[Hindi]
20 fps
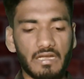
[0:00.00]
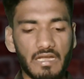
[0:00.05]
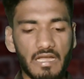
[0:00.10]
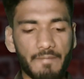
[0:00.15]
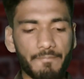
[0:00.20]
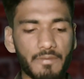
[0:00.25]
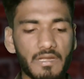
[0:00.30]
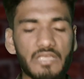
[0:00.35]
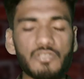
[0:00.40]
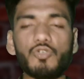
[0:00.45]

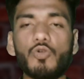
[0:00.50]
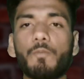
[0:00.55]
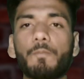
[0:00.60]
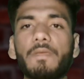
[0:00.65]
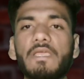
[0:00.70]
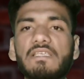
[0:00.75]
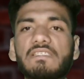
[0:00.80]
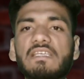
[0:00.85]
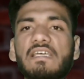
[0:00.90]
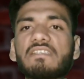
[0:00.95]
आपका जो
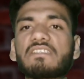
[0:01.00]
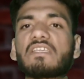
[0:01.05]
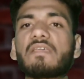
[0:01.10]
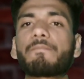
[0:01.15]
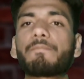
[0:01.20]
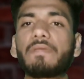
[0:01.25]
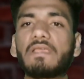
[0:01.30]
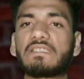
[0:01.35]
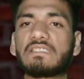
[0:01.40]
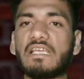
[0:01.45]
पेसर्स
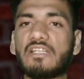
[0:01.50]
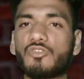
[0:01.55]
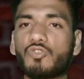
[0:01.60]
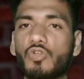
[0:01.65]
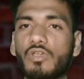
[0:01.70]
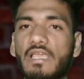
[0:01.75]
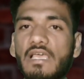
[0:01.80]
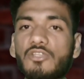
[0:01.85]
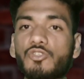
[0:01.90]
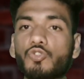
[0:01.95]
है
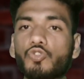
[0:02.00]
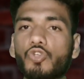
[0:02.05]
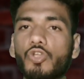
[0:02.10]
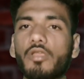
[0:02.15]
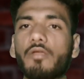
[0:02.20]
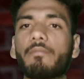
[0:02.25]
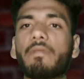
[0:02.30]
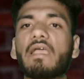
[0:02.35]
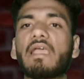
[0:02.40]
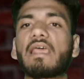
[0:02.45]
पेसर्स को यहाँ
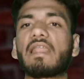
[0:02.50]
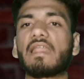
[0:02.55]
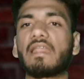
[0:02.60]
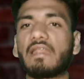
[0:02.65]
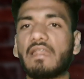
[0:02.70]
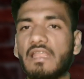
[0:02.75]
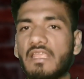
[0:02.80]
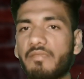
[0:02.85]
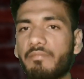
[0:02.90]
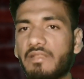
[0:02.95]
स्विंग वगैरह
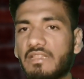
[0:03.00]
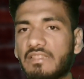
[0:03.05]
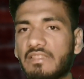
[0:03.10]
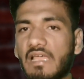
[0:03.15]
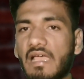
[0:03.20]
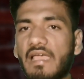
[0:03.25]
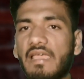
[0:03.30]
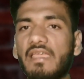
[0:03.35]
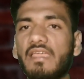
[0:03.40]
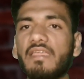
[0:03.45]
नहीं
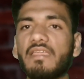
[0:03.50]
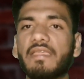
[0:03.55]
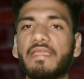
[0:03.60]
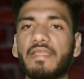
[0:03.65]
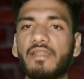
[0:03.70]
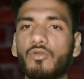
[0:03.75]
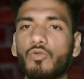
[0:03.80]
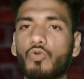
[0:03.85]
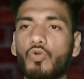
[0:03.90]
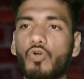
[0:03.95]
मिलता है
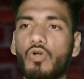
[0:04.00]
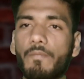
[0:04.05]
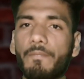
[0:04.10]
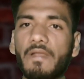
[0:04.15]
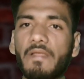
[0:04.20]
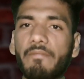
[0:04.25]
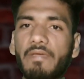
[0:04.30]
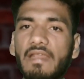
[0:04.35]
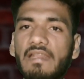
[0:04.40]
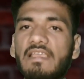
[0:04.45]
इनको
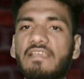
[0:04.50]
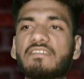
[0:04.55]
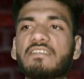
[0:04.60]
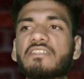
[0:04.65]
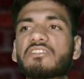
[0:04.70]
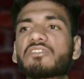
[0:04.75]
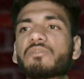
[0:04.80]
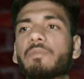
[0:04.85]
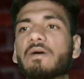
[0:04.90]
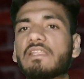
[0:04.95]
अपने
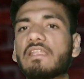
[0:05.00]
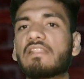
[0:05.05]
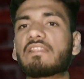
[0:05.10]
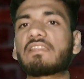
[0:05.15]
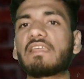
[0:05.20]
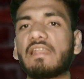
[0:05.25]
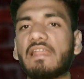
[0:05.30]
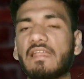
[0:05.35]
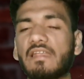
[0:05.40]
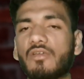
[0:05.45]
वेरिएशन
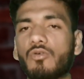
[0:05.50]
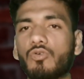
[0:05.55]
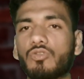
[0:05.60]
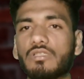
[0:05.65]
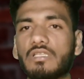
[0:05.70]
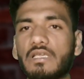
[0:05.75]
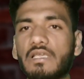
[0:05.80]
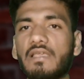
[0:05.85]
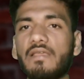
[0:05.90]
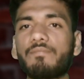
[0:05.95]
बदलते रहने
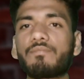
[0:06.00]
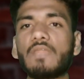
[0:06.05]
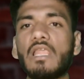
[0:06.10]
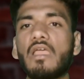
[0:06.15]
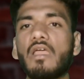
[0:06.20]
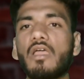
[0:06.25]
होते हैं